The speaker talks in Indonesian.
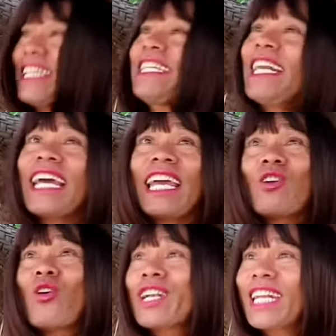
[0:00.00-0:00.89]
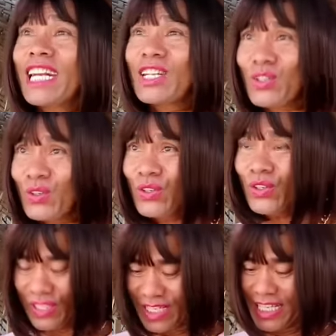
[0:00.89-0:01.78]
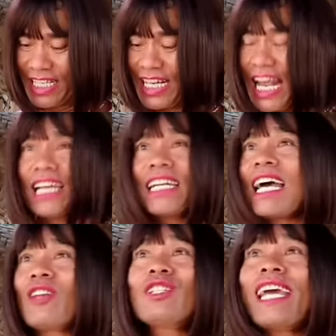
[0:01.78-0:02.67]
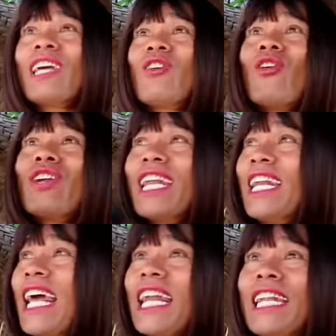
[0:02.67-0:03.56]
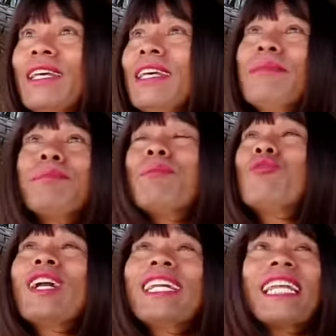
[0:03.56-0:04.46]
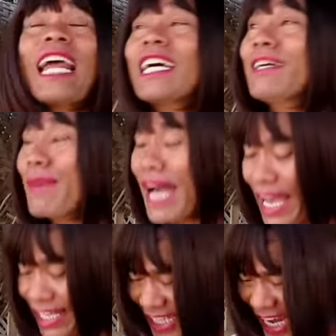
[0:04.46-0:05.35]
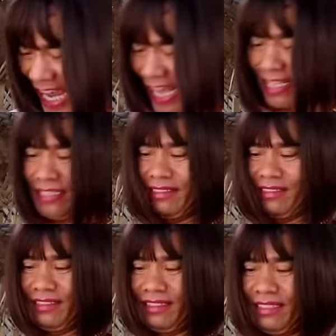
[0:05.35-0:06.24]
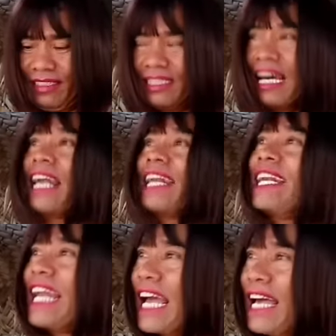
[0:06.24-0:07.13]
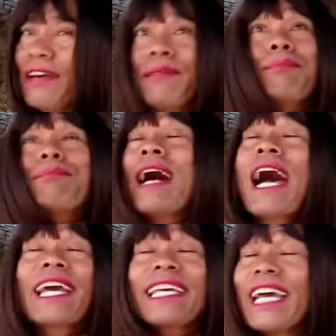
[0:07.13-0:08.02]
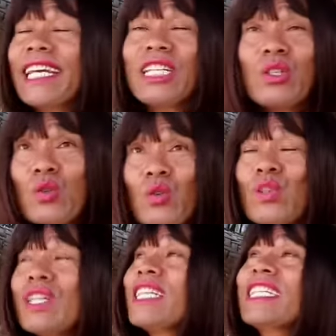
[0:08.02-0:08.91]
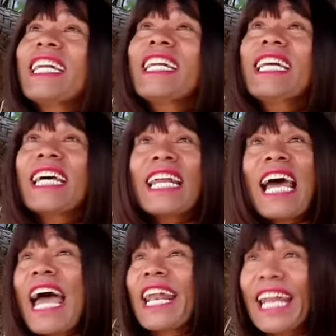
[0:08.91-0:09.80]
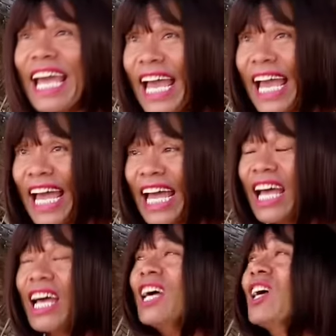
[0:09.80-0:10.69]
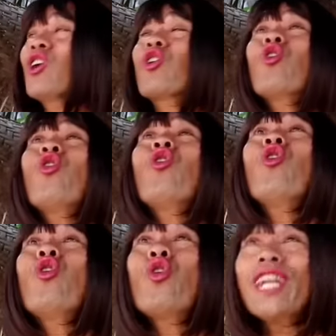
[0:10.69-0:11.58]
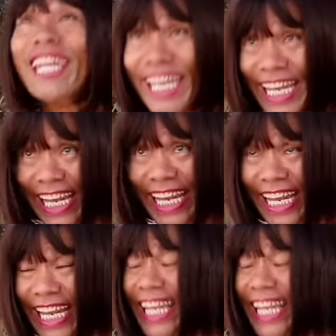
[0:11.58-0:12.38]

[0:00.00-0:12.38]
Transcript: Yen ngai konten tuh Irage harus ngai konten nane membuat Irage bahagia. Karena bahagia itu sederhana kone.